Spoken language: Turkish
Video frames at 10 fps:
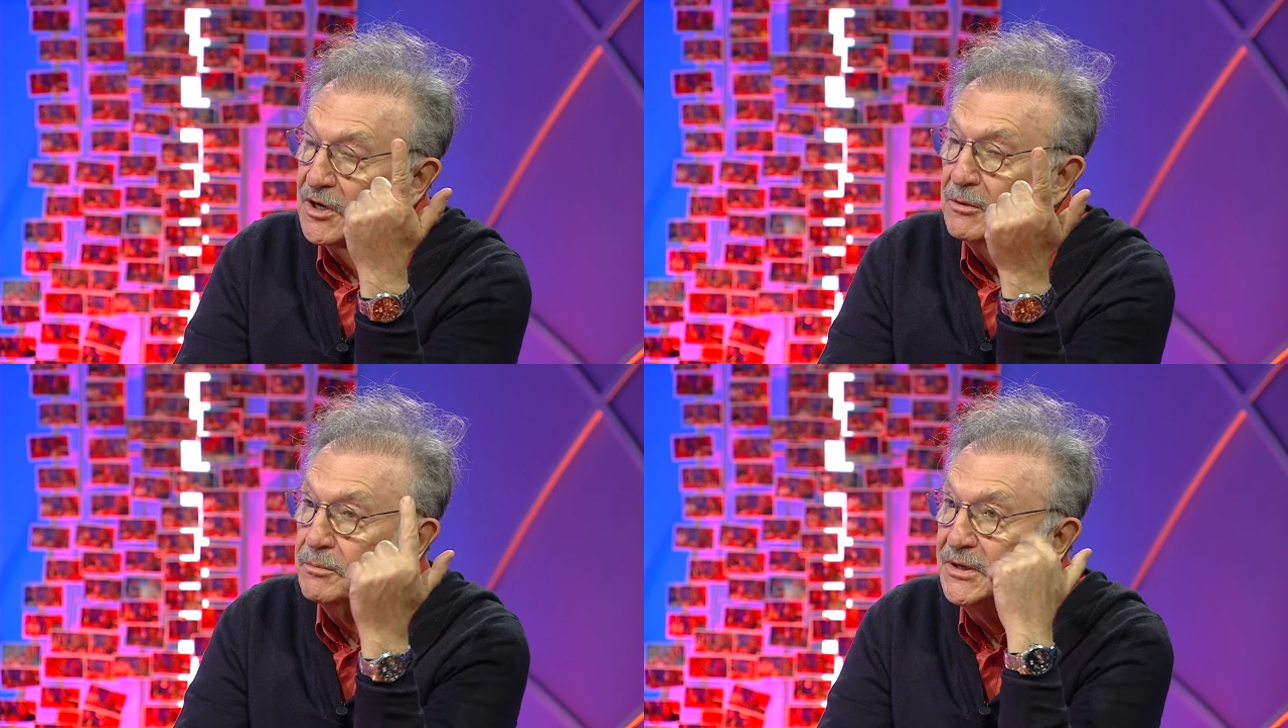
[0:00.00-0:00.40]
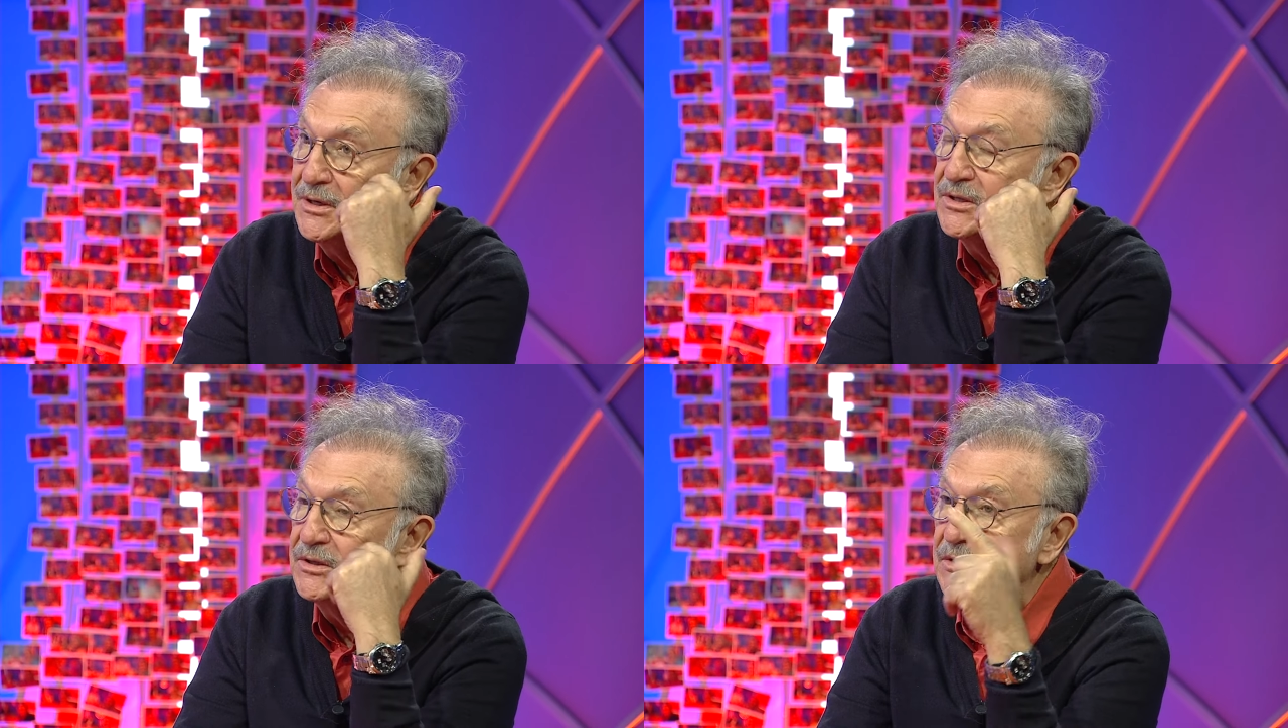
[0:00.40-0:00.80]
Ama
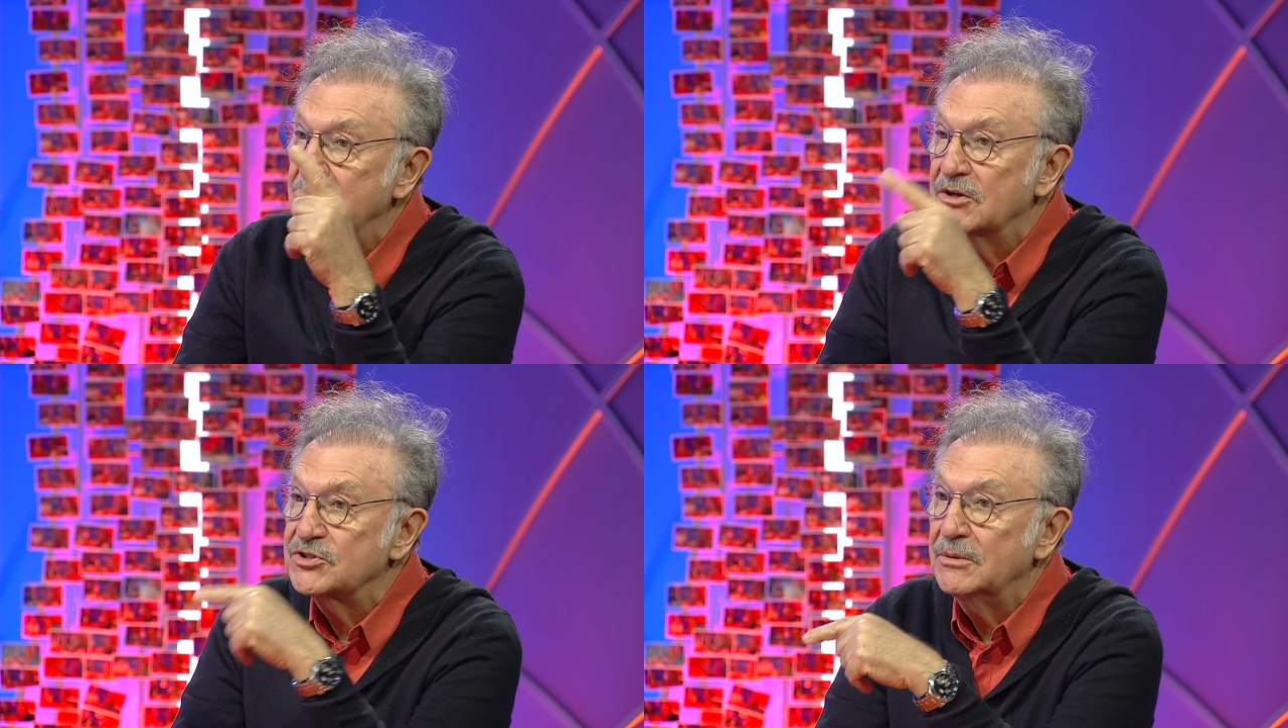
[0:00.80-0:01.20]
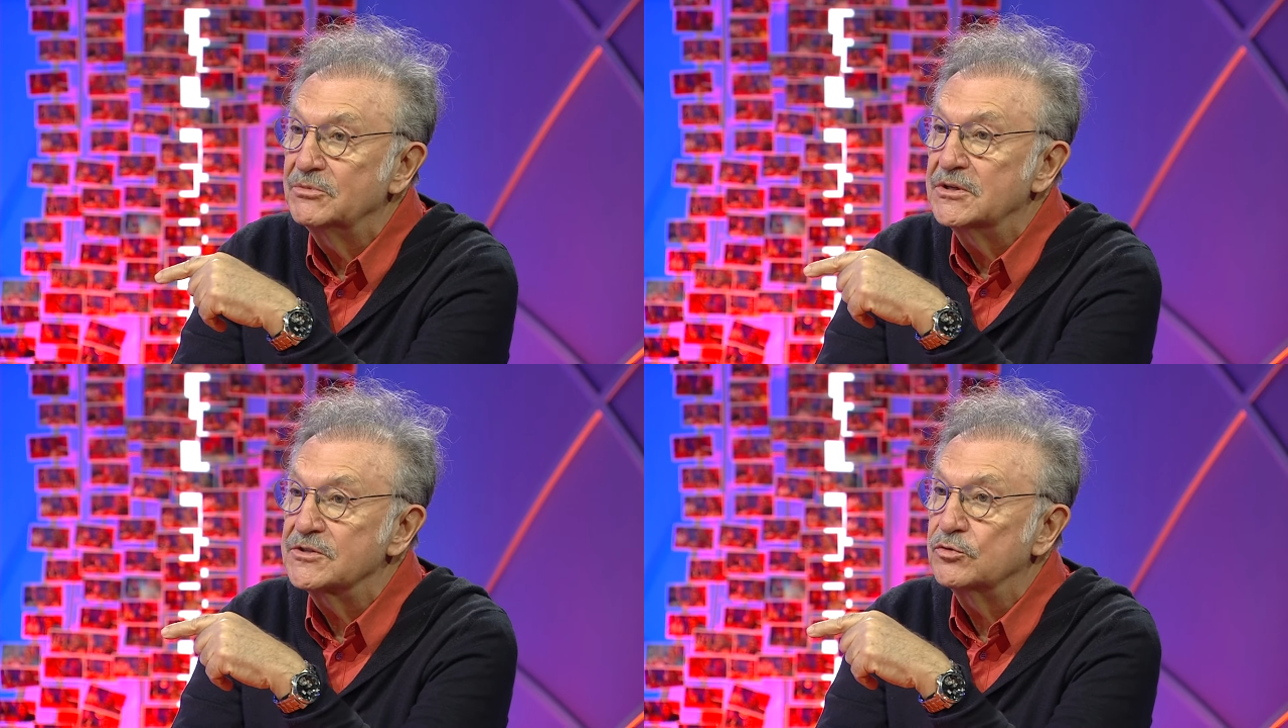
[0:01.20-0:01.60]
bilgiyi
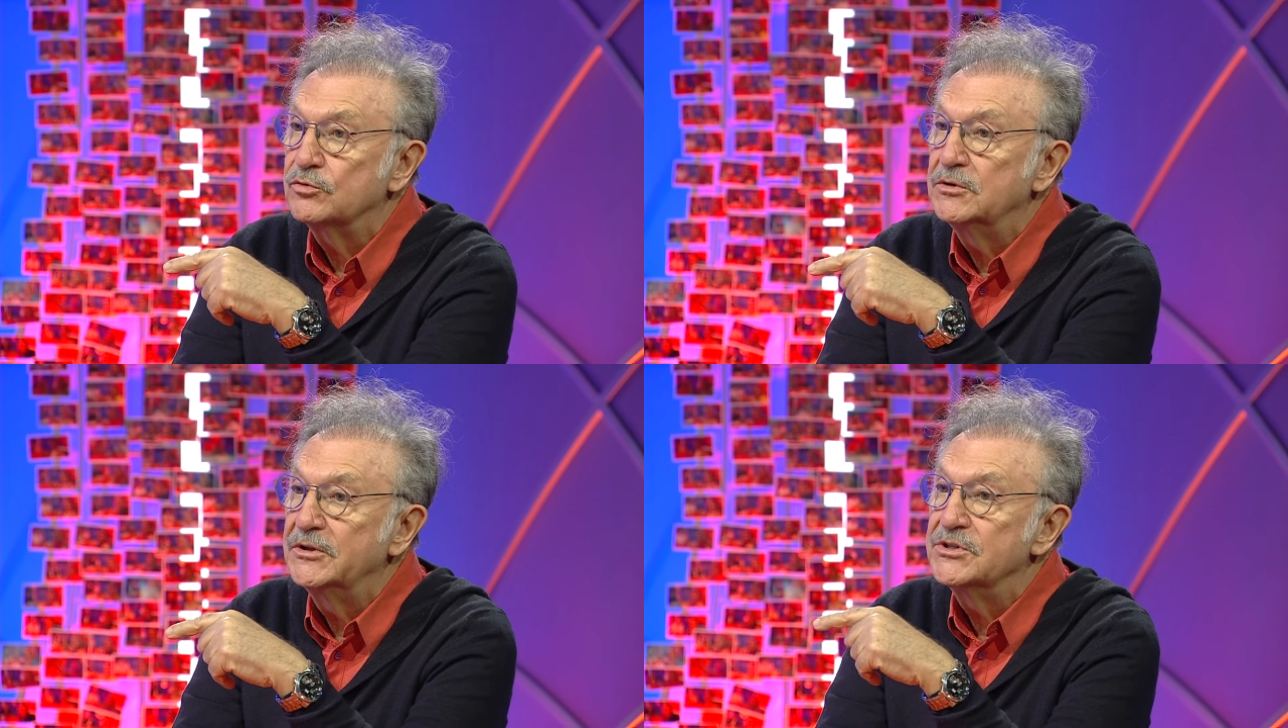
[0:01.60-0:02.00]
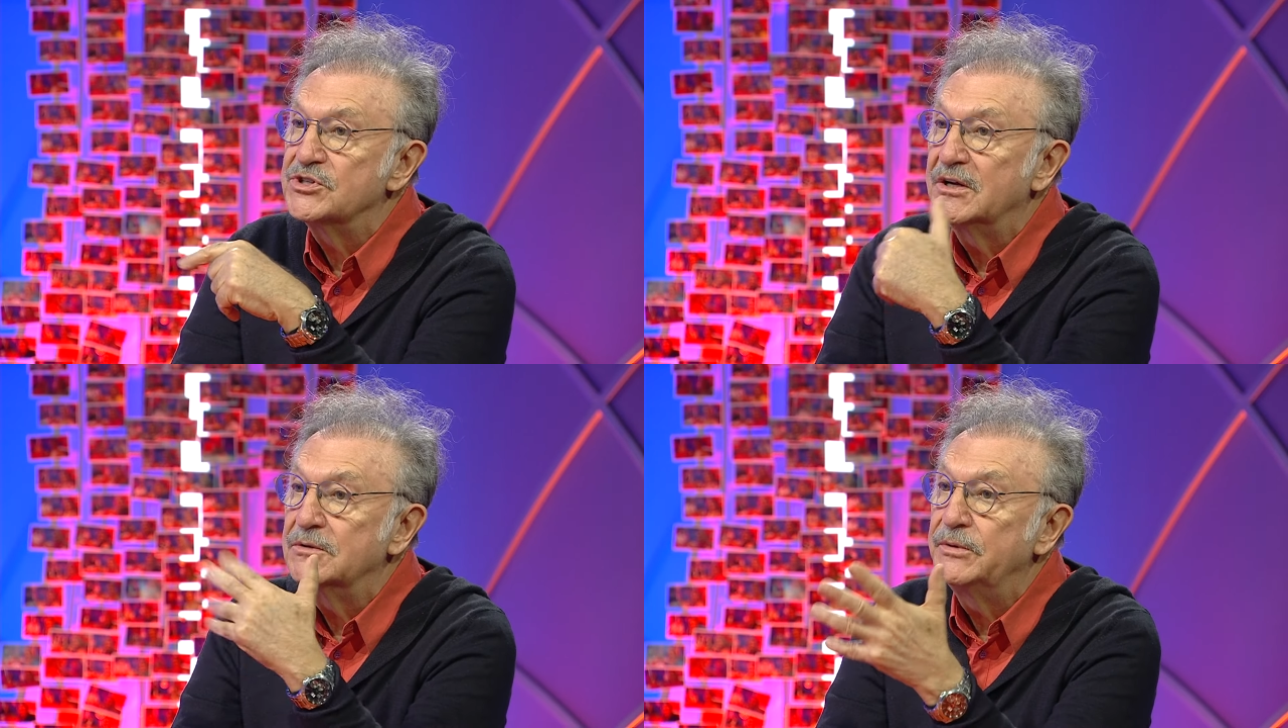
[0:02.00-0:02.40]
yaşamda nasıl
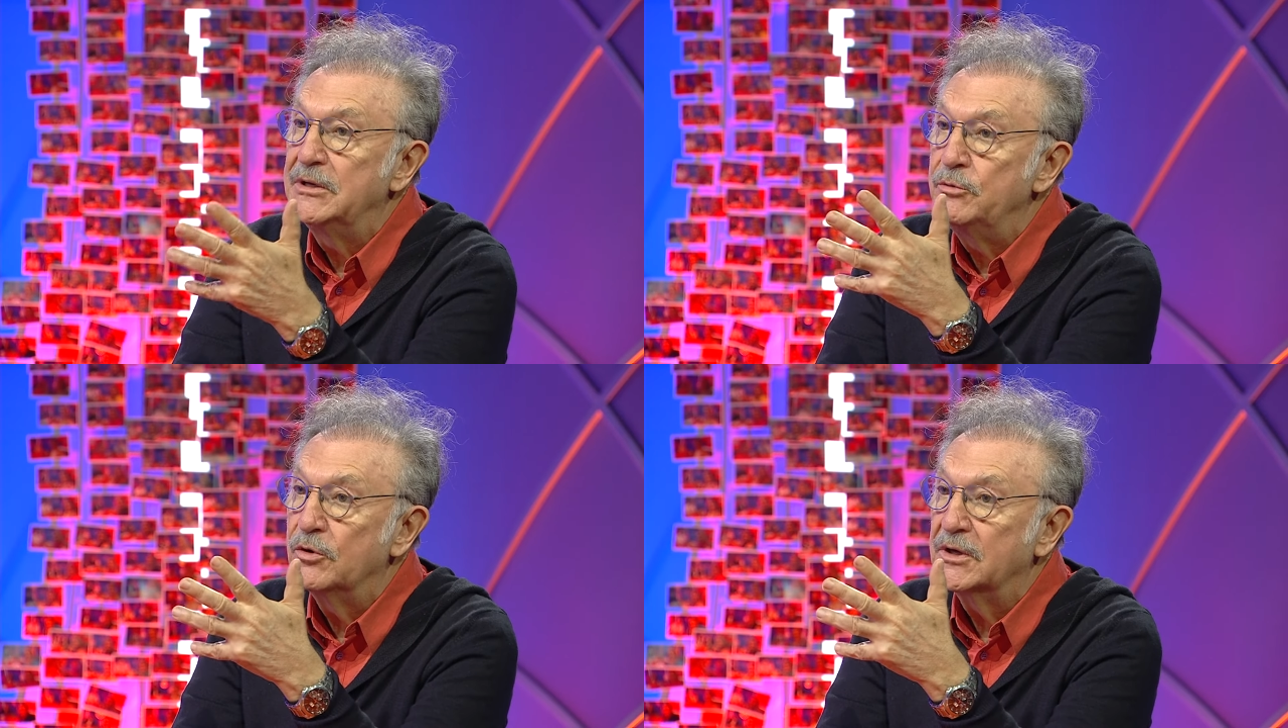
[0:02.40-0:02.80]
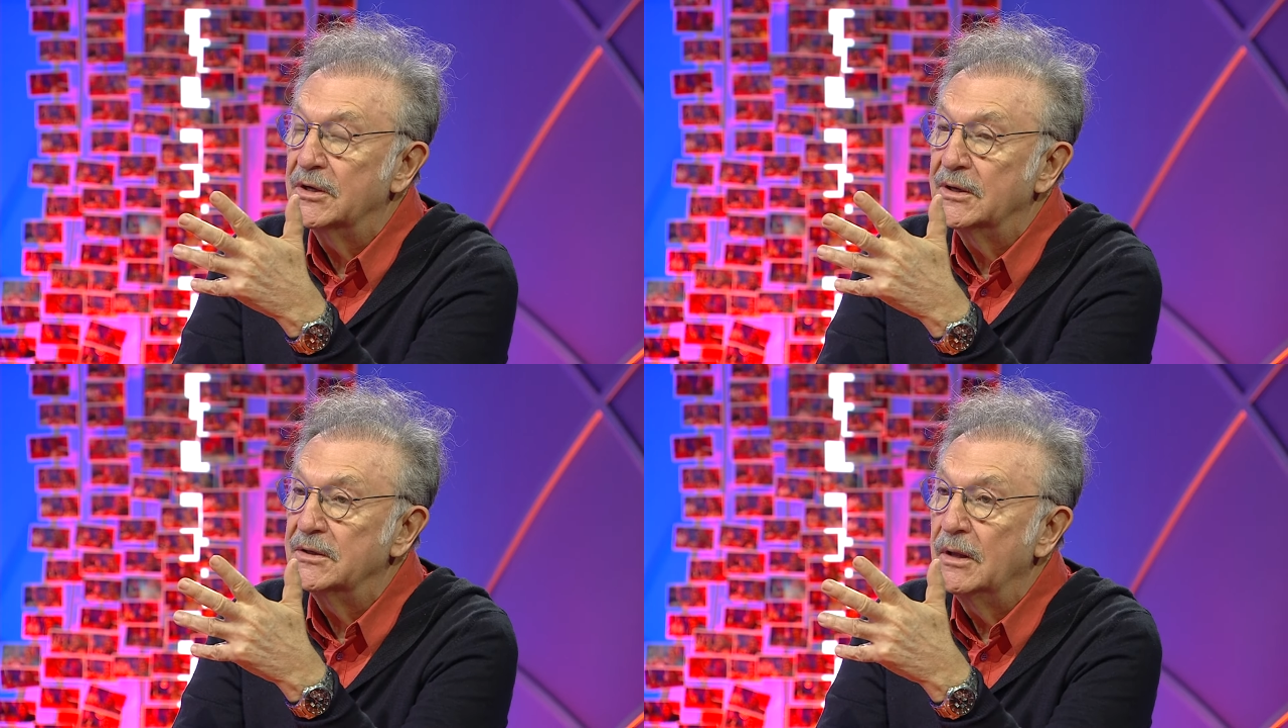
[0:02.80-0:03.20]
kullanacağını bilmiyor genelde.